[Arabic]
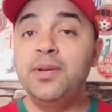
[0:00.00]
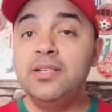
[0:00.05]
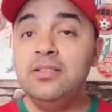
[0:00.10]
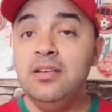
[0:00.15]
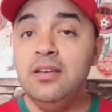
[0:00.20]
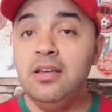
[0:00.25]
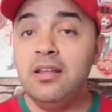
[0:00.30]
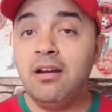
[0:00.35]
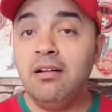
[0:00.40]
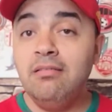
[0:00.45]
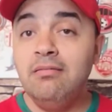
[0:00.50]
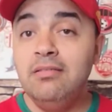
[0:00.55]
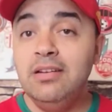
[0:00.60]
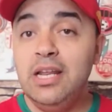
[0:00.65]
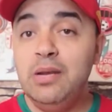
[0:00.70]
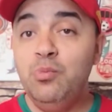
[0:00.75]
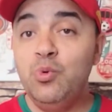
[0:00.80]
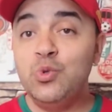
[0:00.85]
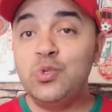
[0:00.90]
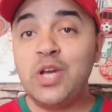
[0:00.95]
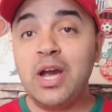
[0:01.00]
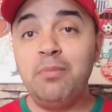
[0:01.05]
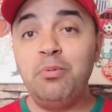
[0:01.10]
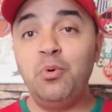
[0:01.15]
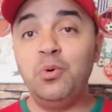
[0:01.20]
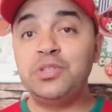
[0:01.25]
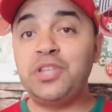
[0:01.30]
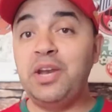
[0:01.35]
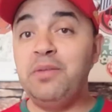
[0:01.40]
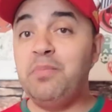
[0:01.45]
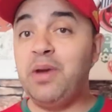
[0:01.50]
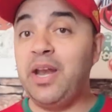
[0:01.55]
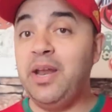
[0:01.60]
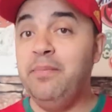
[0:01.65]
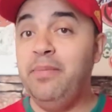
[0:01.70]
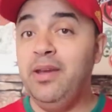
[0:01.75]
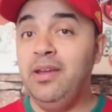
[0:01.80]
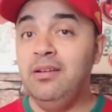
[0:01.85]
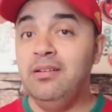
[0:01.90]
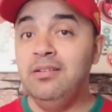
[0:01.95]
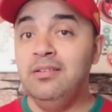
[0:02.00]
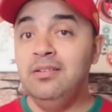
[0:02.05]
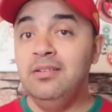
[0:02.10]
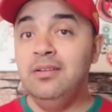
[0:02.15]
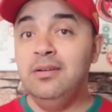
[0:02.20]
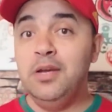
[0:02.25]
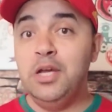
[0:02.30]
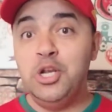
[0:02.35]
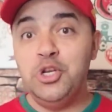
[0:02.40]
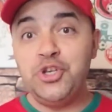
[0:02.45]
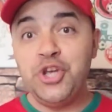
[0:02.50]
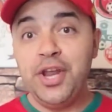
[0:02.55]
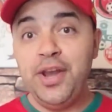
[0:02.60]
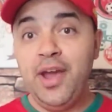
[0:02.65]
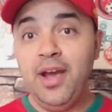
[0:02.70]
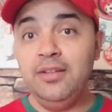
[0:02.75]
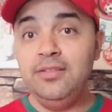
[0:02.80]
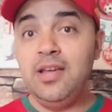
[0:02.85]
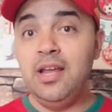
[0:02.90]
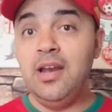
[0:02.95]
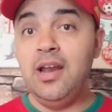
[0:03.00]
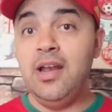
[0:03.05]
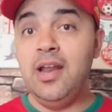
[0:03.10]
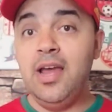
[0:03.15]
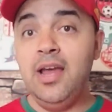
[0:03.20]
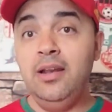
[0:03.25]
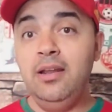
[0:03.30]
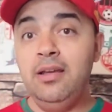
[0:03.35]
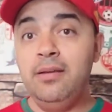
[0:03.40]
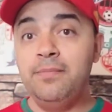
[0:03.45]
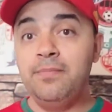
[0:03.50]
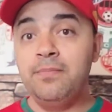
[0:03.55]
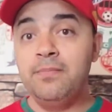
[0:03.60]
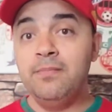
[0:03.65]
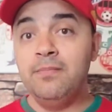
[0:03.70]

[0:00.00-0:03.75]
كثيره للمنتخب الوطني المغربي الجناح ديال الاهلي